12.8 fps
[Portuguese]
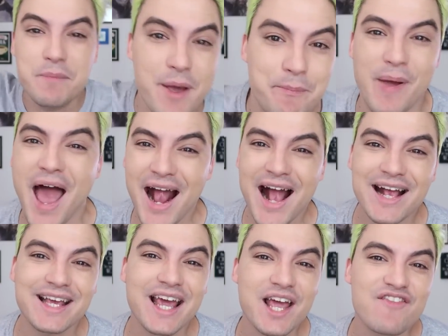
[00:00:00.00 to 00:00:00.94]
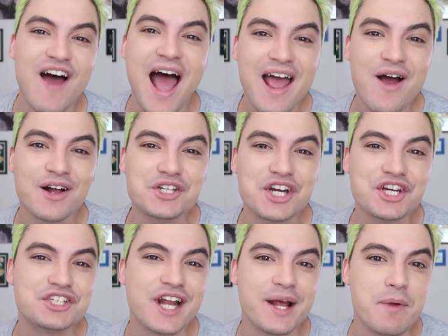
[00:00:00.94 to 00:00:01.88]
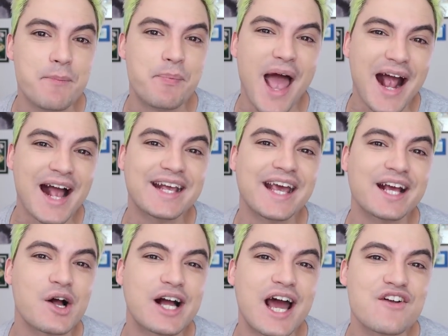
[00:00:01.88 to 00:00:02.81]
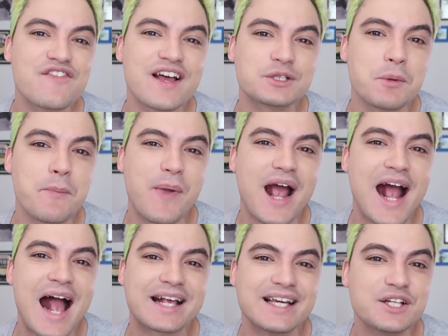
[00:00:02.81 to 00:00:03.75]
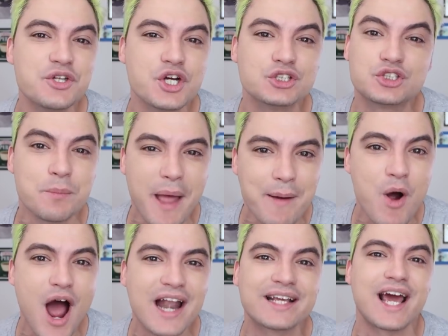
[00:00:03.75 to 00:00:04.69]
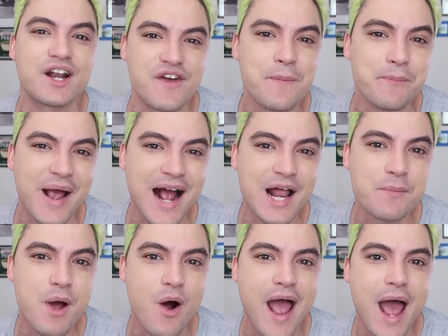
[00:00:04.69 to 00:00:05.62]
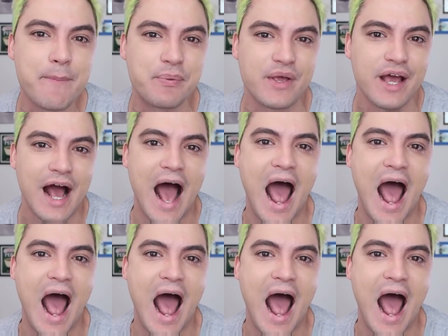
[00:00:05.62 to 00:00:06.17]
Me pega aqui, vai, ô Disney! Me pega aqui que eu quero ver tu me pegar aqui no YouTube é mole, quero ver me pegar no meu app!